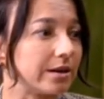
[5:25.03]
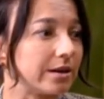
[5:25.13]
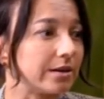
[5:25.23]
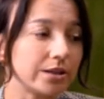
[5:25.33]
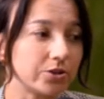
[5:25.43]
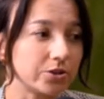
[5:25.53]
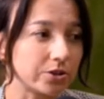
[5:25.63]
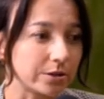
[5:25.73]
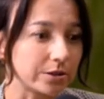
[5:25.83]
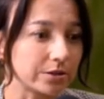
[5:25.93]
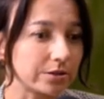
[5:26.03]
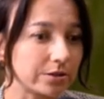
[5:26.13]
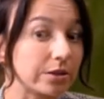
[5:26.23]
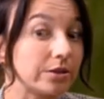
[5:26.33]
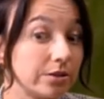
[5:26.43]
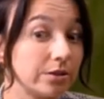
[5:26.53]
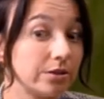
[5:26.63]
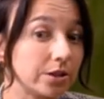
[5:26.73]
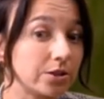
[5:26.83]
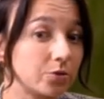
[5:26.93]
i kiedyś, ja, y,
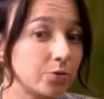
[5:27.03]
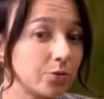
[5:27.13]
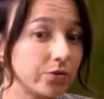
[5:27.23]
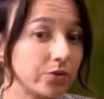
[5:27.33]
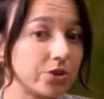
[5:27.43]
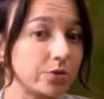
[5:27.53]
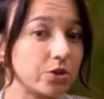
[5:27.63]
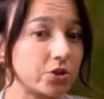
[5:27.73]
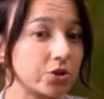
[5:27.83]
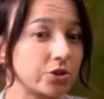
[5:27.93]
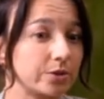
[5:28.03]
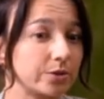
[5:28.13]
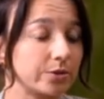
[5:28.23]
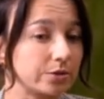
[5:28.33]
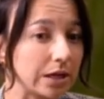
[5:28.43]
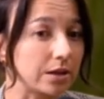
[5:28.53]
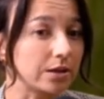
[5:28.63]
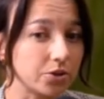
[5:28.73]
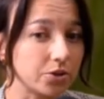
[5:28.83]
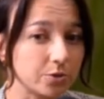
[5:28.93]
I kiedyś bym powiedziała, że tak,
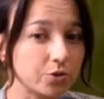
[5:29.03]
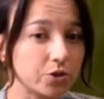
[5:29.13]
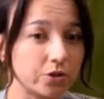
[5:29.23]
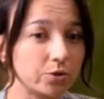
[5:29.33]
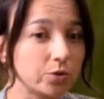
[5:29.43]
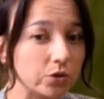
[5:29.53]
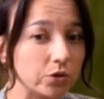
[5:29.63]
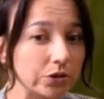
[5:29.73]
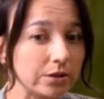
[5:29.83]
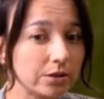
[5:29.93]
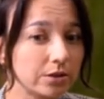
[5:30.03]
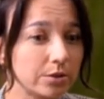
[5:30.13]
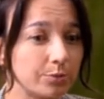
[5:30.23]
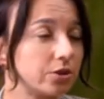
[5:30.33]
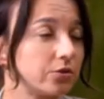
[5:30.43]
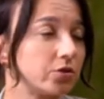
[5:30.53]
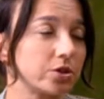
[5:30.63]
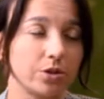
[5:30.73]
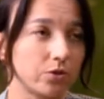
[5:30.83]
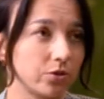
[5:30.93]
idziemy przez ciemną dolinę i przede
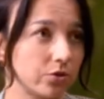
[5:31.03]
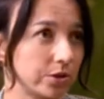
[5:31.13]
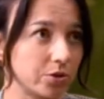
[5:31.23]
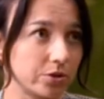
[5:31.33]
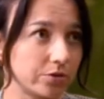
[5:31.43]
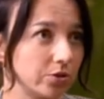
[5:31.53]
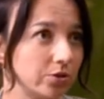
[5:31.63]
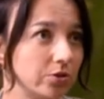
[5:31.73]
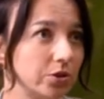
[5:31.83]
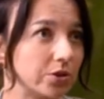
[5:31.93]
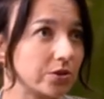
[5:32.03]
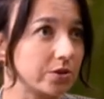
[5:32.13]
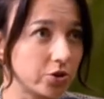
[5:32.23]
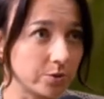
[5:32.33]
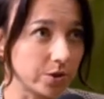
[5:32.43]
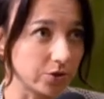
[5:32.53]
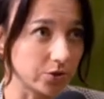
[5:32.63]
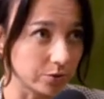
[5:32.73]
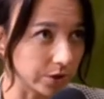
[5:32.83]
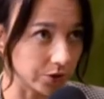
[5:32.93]
wszystkim nie wolno nam się w tej dolinie zatrzymać, a
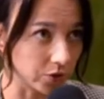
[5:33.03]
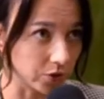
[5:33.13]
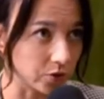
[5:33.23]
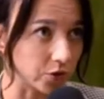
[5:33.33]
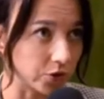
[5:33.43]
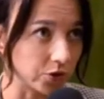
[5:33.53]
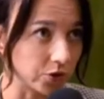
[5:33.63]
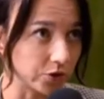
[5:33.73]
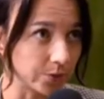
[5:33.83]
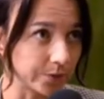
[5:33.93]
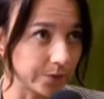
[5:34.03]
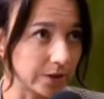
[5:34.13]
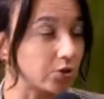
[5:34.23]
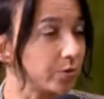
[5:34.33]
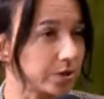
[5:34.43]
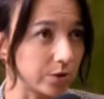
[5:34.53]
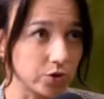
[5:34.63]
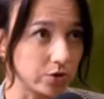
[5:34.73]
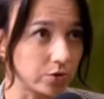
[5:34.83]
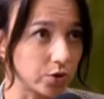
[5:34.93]
tym bardziej rozgościć. Idziemy cały
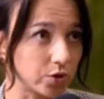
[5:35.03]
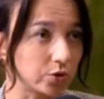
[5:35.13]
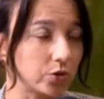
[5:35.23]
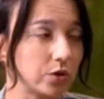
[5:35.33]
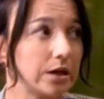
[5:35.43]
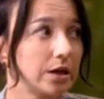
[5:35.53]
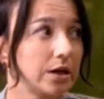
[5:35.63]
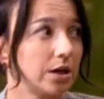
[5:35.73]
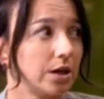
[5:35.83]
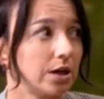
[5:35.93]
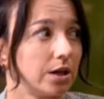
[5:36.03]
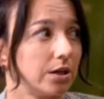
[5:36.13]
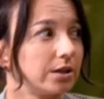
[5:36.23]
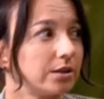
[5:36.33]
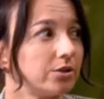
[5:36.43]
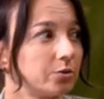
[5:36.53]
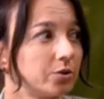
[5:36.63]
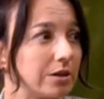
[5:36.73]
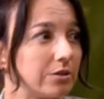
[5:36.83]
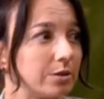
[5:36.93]
czas do przodu. I kiedyś
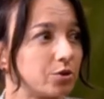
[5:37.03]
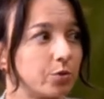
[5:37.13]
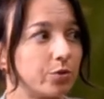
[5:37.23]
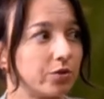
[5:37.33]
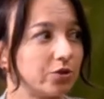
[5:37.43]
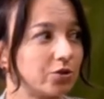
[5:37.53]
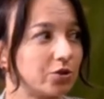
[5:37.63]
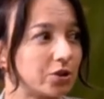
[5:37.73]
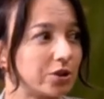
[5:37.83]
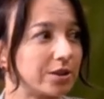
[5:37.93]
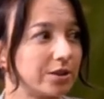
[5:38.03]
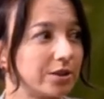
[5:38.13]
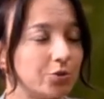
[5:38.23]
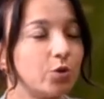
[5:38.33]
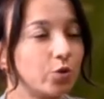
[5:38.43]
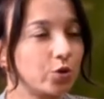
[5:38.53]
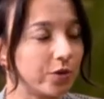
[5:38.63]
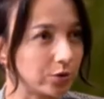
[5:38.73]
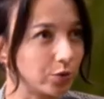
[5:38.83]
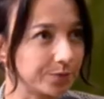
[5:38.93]
myślałam, żeby powiedzieć, że idziemy ku
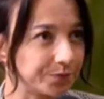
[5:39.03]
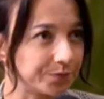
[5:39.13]
światłu.